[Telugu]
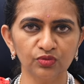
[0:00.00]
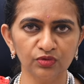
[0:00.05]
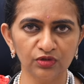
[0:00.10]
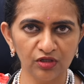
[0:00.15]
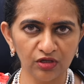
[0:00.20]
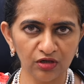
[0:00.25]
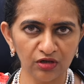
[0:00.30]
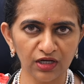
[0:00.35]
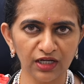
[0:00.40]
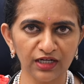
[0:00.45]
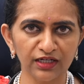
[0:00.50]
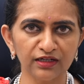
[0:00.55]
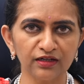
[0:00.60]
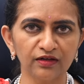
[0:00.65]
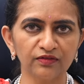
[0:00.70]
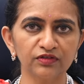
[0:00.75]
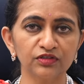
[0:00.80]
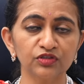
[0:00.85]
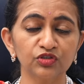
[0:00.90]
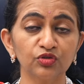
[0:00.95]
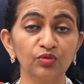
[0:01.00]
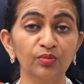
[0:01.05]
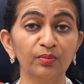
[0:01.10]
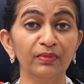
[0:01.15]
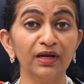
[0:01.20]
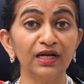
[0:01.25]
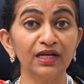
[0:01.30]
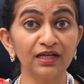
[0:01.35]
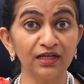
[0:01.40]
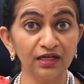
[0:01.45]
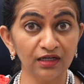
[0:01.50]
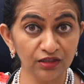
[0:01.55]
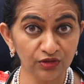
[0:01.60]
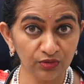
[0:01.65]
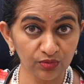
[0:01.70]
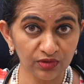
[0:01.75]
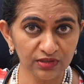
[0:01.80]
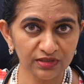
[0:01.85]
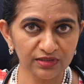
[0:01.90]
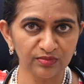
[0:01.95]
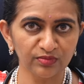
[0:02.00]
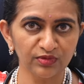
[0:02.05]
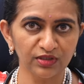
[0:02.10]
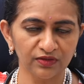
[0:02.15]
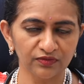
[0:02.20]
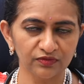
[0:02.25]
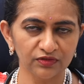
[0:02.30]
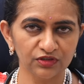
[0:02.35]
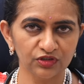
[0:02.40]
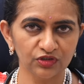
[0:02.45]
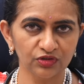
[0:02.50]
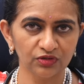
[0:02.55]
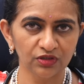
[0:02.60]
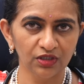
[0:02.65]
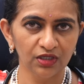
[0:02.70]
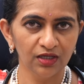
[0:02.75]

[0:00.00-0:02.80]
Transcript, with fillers: ఉద్యోగానికి కావచ్చు మెడికల్ టూరిజం కావచ్చు